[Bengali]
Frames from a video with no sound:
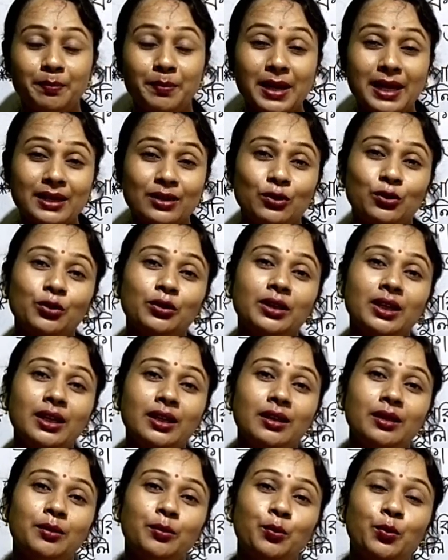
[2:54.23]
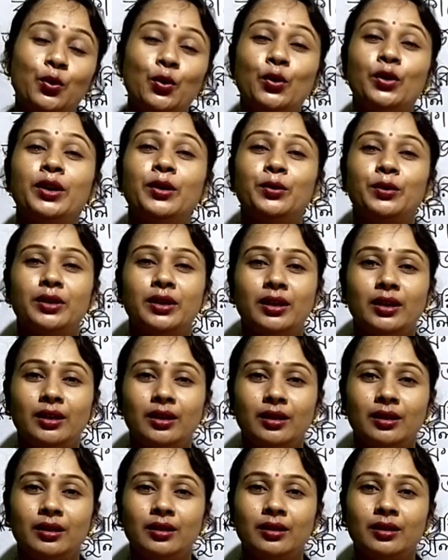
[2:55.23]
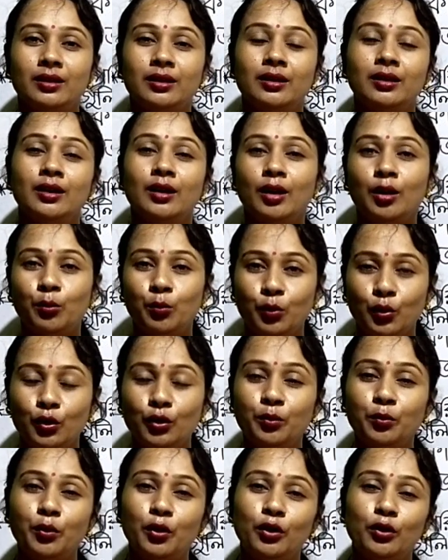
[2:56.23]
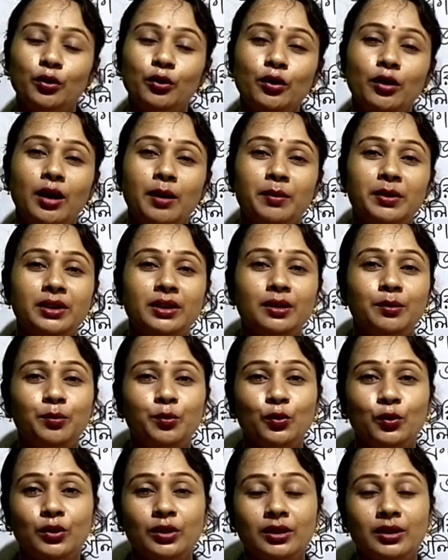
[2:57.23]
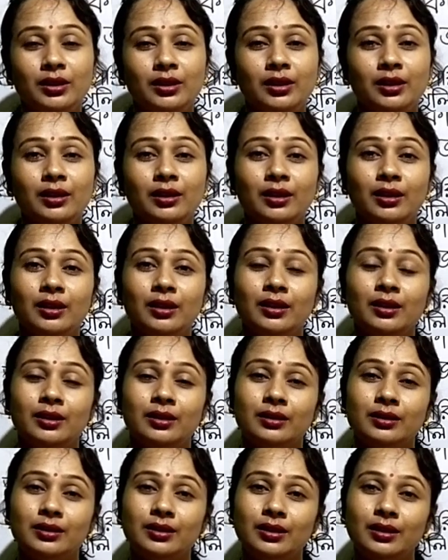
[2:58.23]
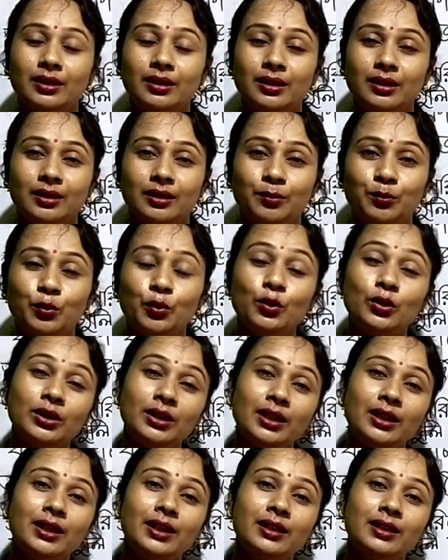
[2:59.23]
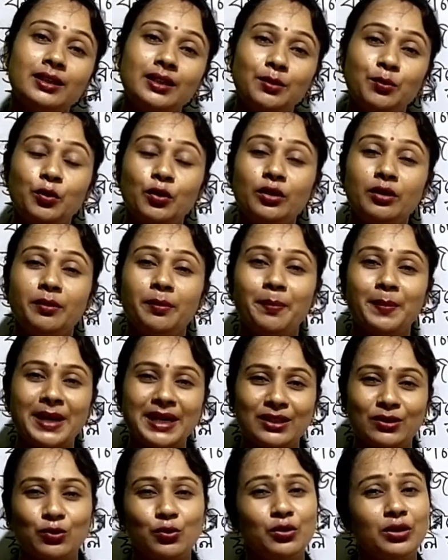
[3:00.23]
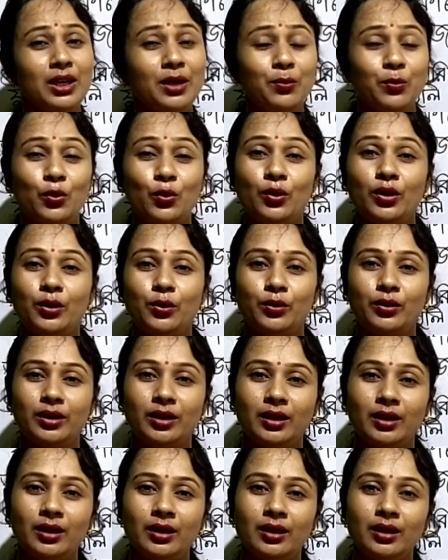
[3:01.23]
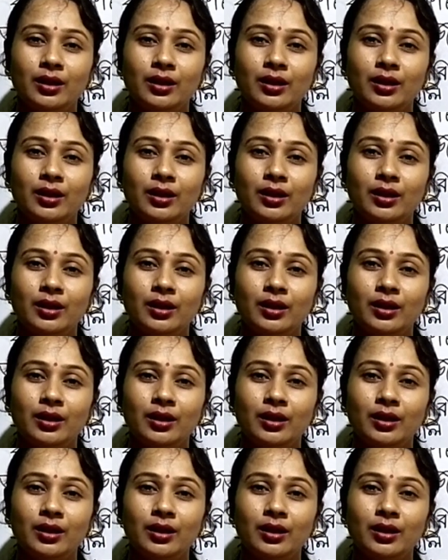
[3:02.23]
ব্যস্ততায় ভরে ওঠে মন বলো আমাদের প্রতিদিনের যে প্রত্যেকের জীবন ব্যস্ততায় ভরে ওঠে